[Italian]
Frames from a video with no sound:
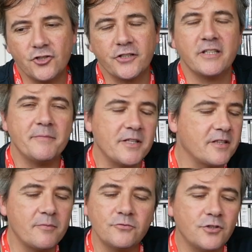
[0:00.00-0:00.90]

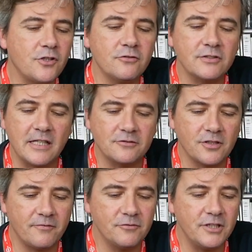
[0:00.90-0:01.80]
certamente i punti di contatto
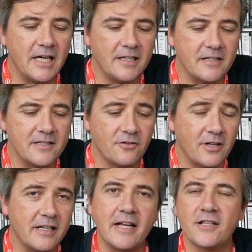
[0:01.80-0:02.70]
tra Woody Allen e Zero
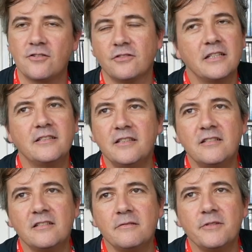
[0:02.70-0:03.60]
Calcare sono
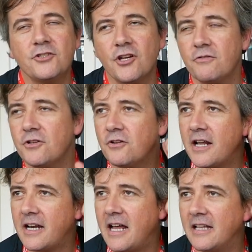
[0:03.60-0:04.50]
tantissimi, c'è un io
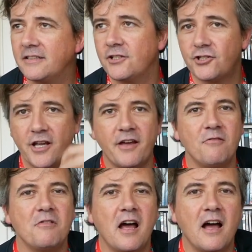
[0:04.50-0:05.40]
narrante, c'è
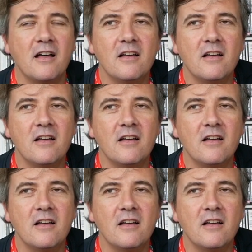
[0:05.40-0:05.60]
una